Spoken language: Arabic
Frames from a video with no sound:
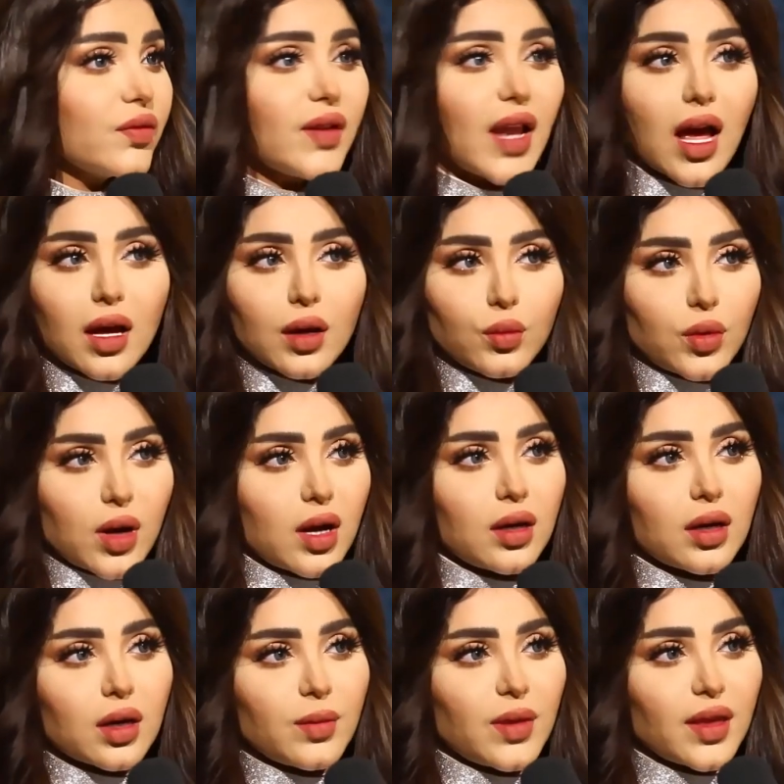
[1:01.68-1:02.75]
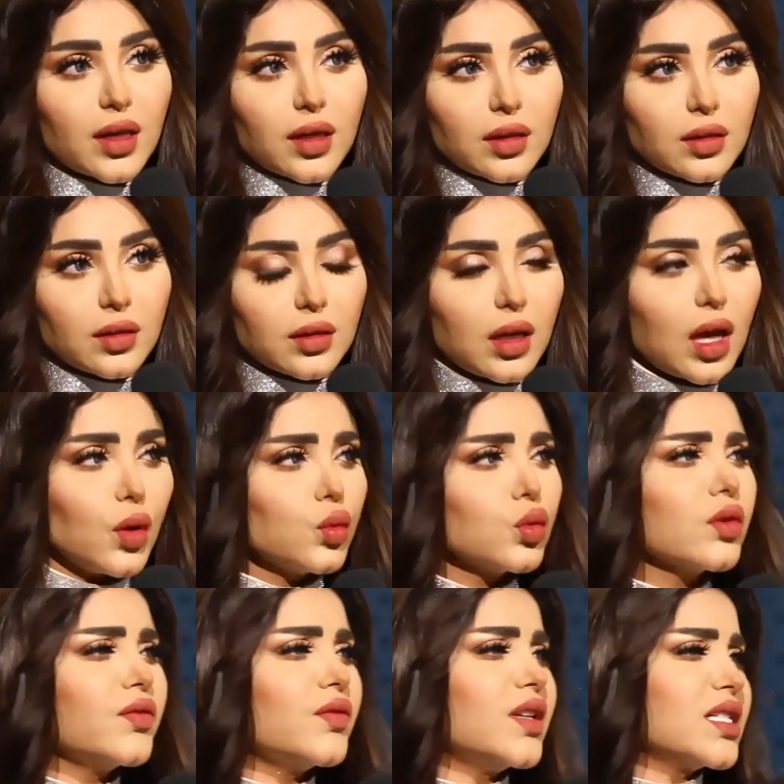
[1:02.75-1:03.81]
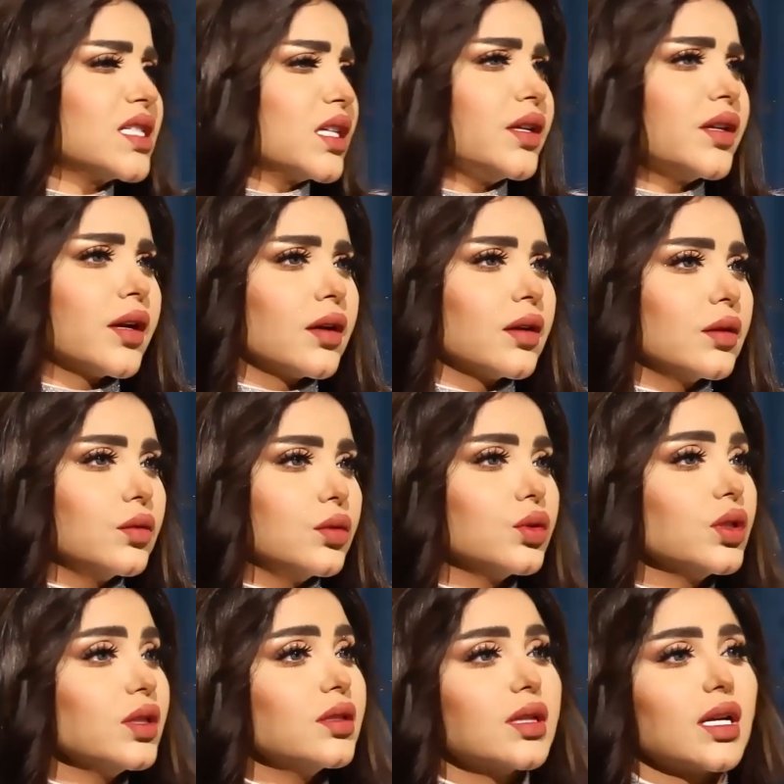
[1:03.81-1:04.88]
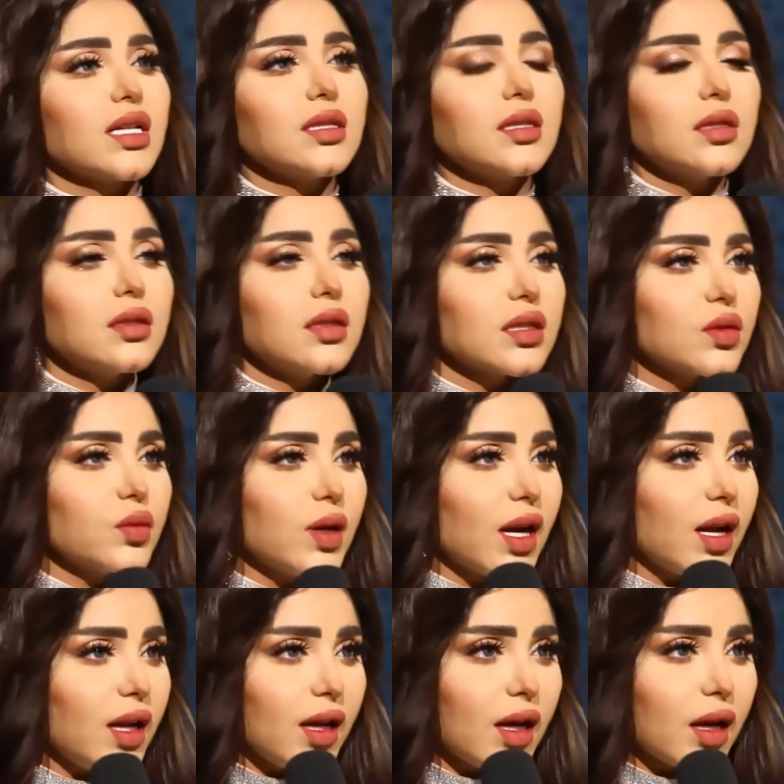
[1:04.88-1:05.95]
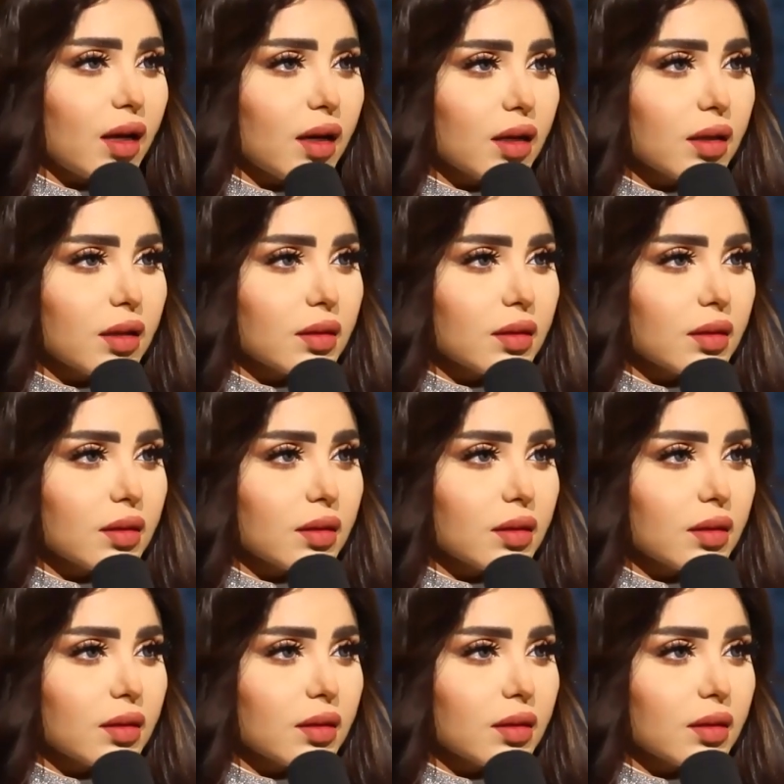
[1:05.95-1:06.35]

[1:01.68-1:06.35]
طفلة مراهقة مثلا أو طفلة صغيرة تروحين تركزين التصوير عليها